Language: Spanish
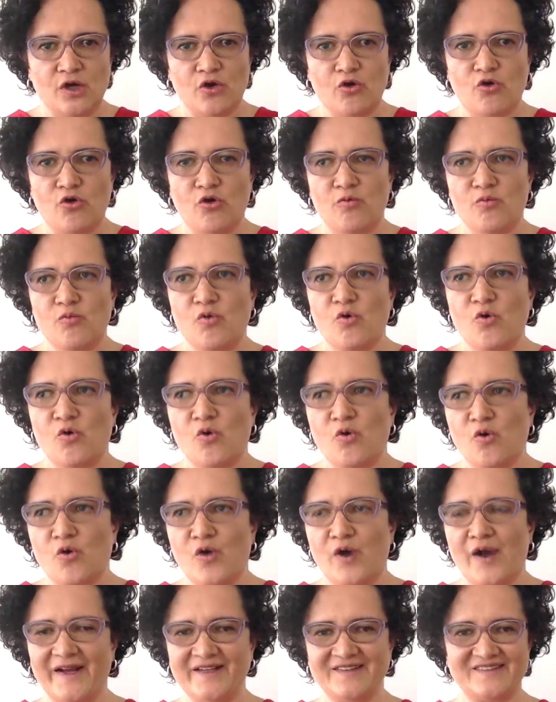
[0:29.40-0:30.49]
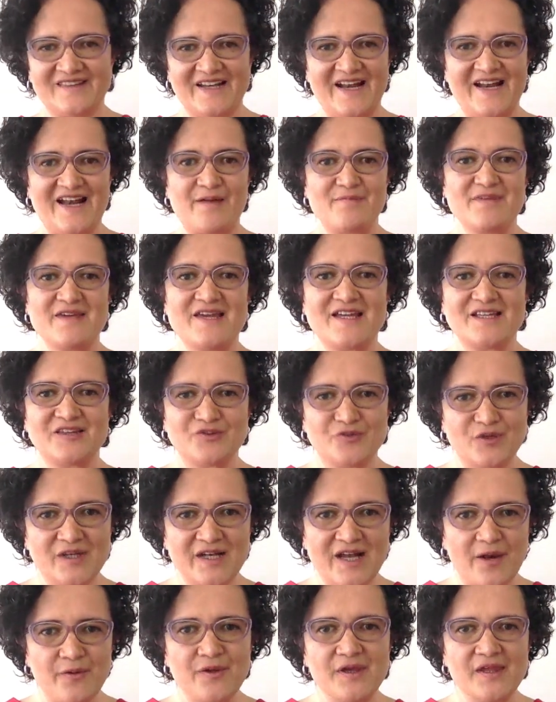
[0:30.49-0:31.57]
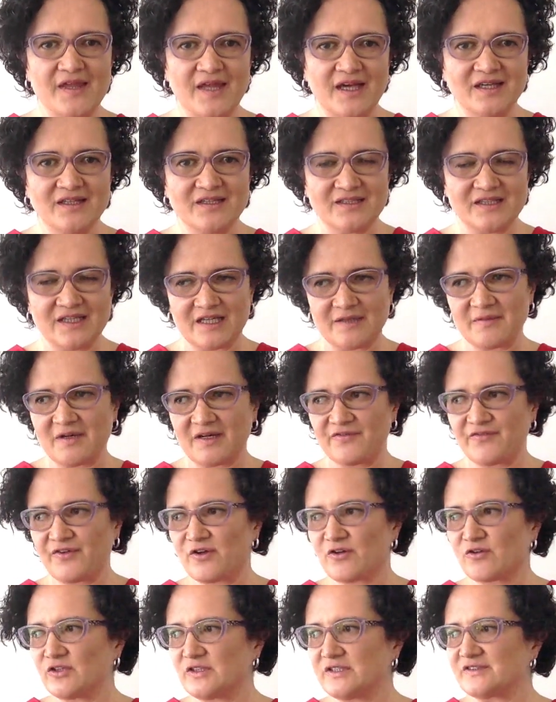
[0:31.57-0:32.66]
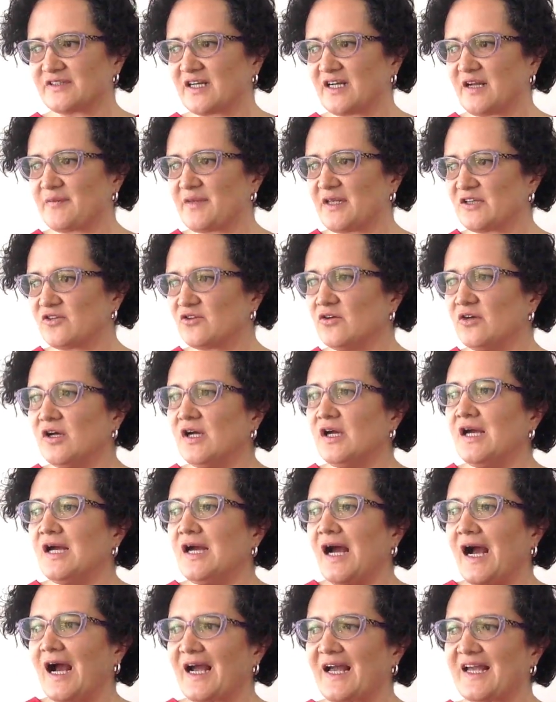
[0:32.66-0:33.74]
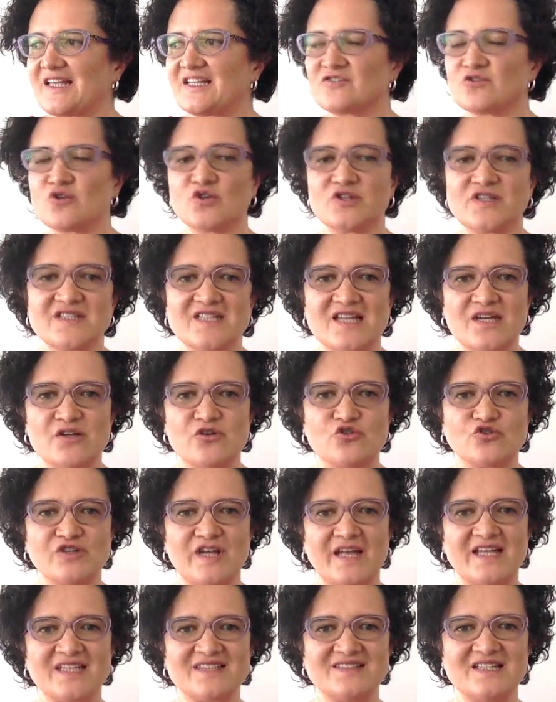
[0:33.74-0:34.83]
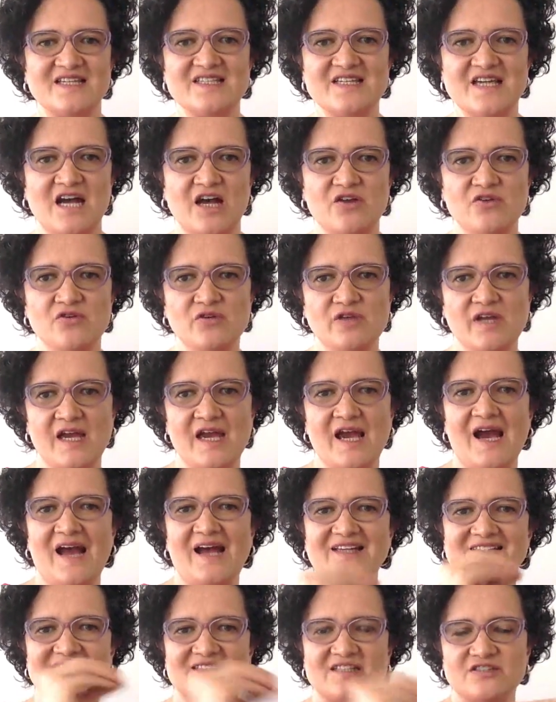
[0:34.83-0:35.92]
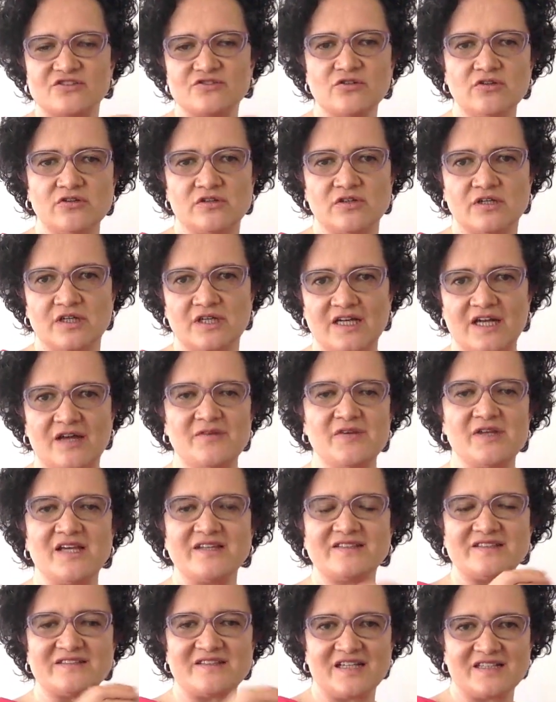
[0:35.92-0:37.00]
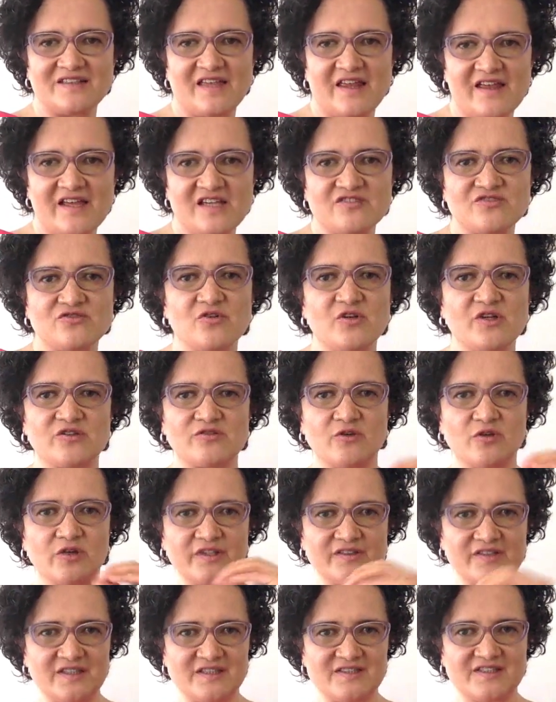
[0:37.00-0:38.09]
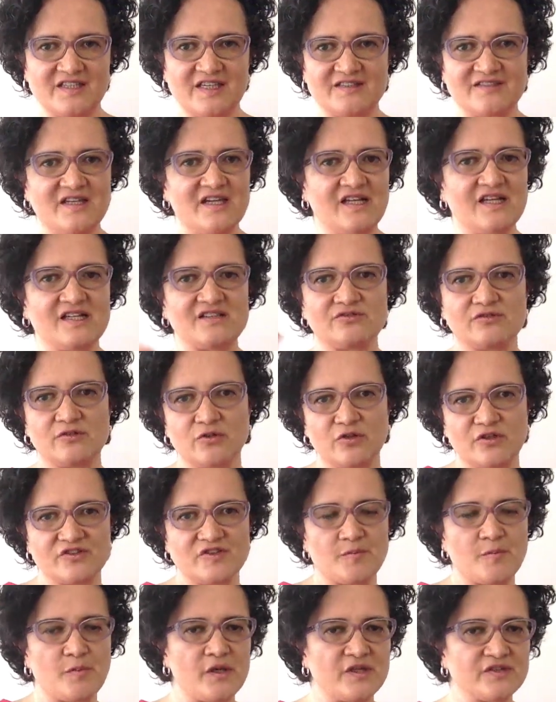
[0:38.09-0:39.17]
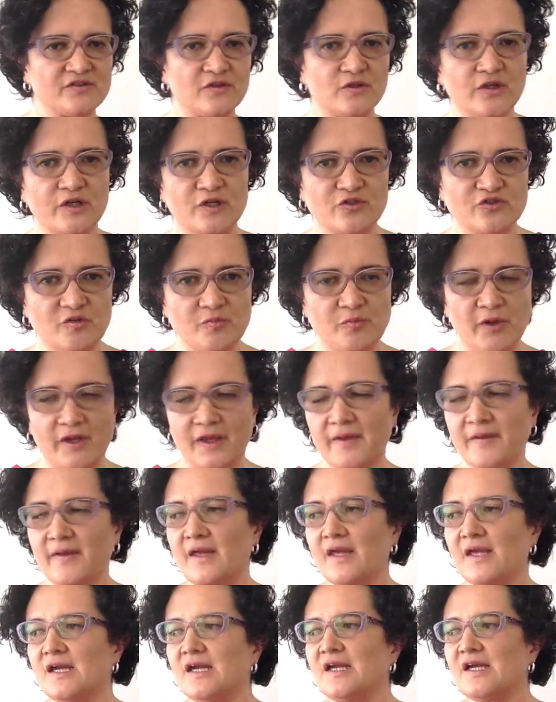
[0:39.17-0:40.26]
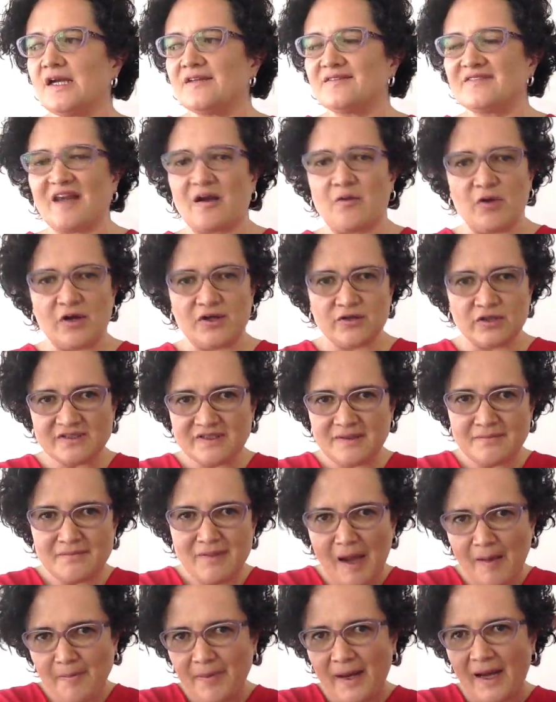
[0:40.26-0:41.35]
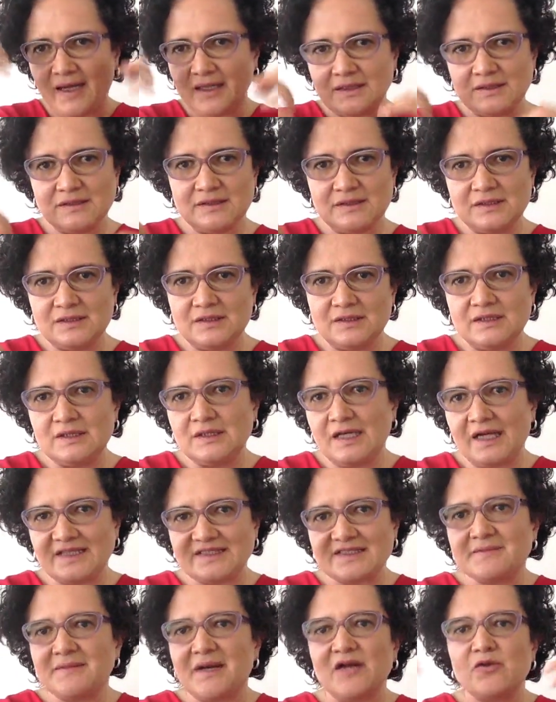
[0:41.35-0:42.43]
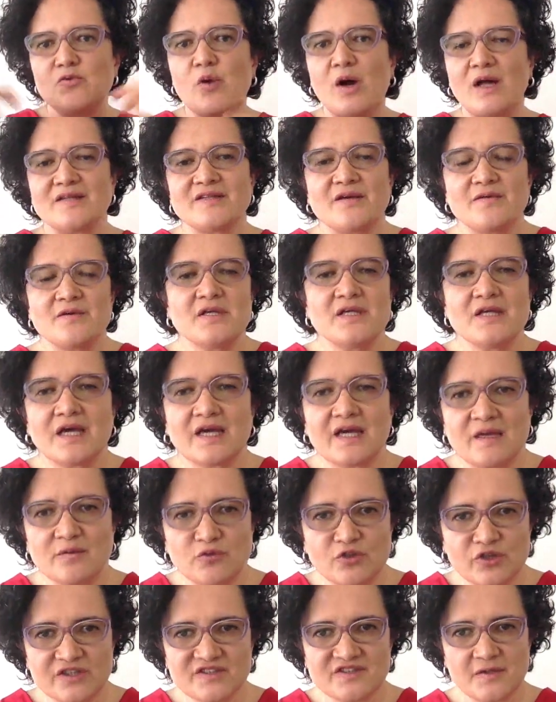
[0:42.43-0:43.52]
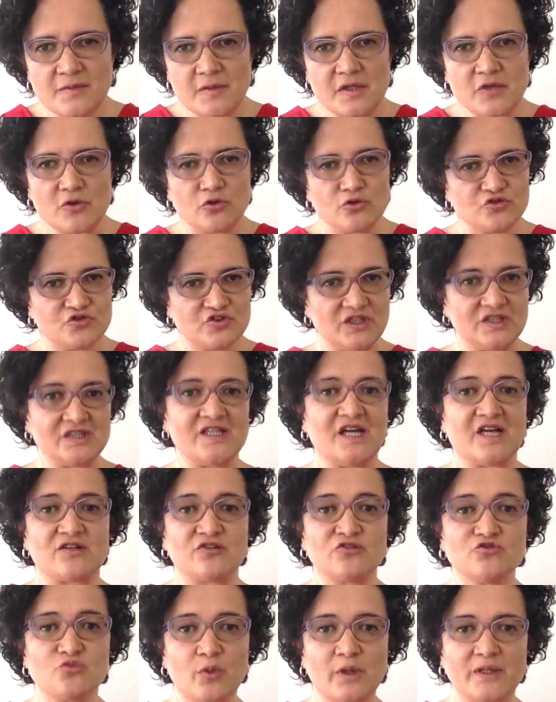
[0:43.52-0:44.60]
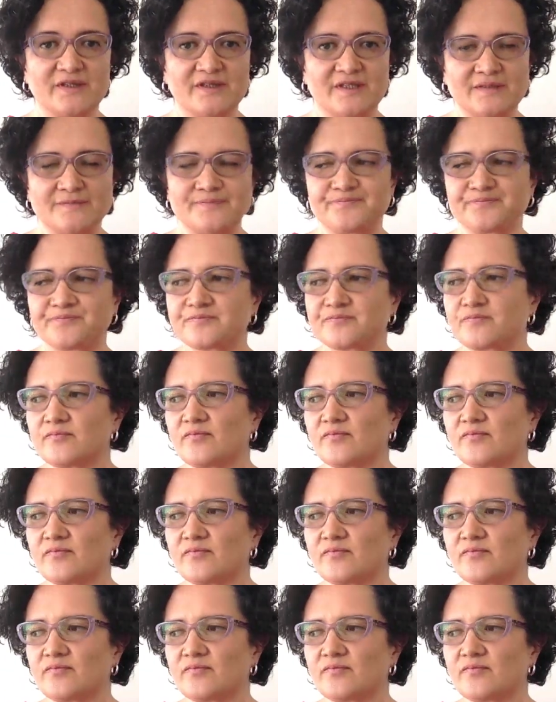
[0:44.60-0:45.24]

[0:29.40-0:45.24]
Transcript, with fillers: como entrenamiento en la vida. ¿Y es qué me refiero con entrenamiento? Aquellas cosas que nos han enseñado que así son. La vida se trata de esto, esto es lo que tienes que hacer, esto es lo que se puede, esto es lo que no se puede. De acuerdo a ese mapa, a ese manual de vida que hemos recibido sin darnos cuenta,